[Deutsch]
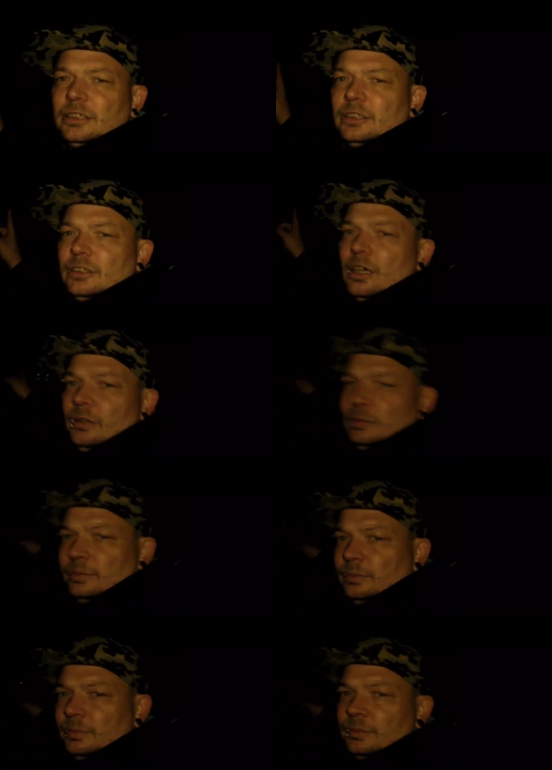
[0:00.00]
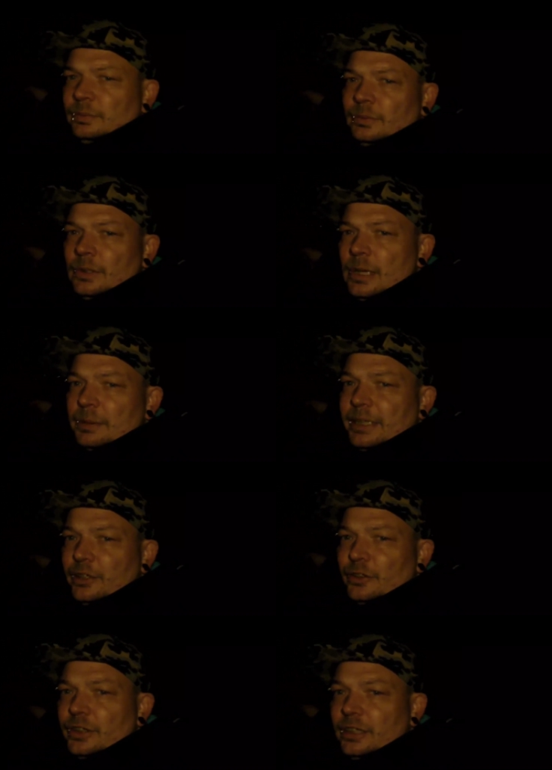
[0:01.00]
Da. Aber den
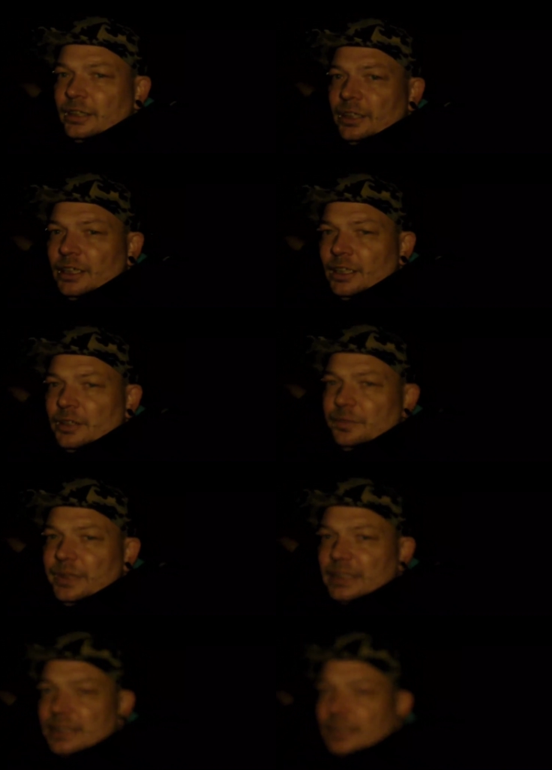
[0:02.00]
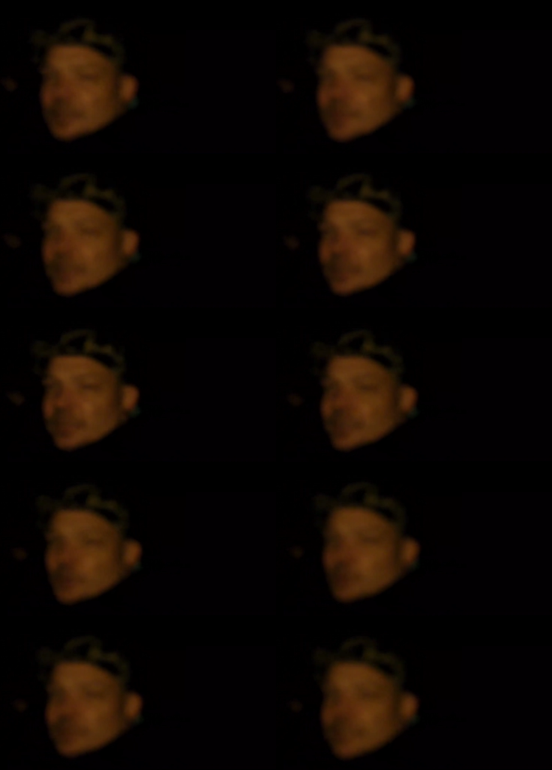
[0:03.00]
könnt ihr, wie gesagt, den werdet ihr noch nicht so
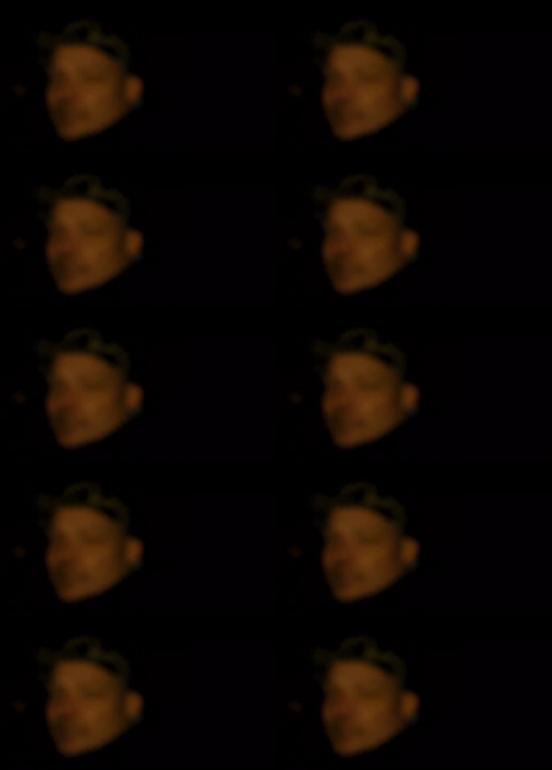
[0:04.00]
gut sehen